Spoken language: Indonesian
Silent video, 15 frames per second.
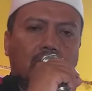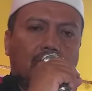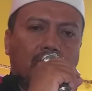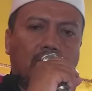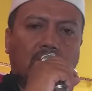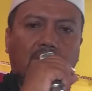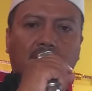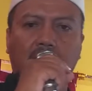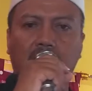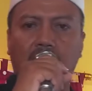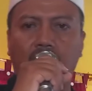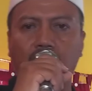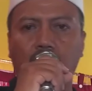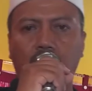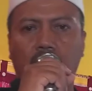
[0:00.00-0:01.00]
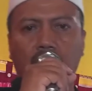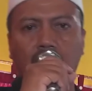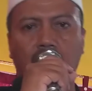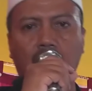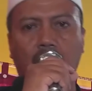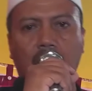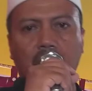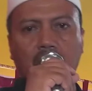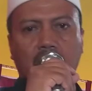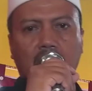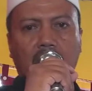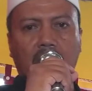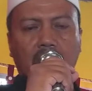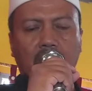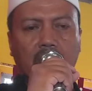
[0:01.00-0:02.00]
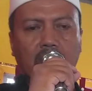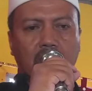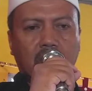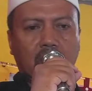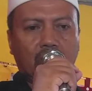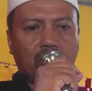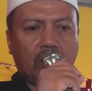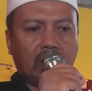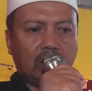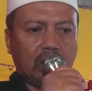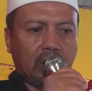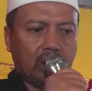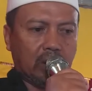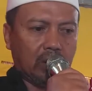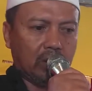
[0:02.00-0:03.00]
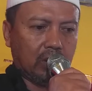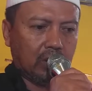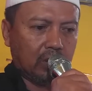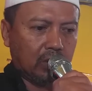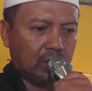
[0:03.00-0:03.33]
maka bulan puasa adalah sebagai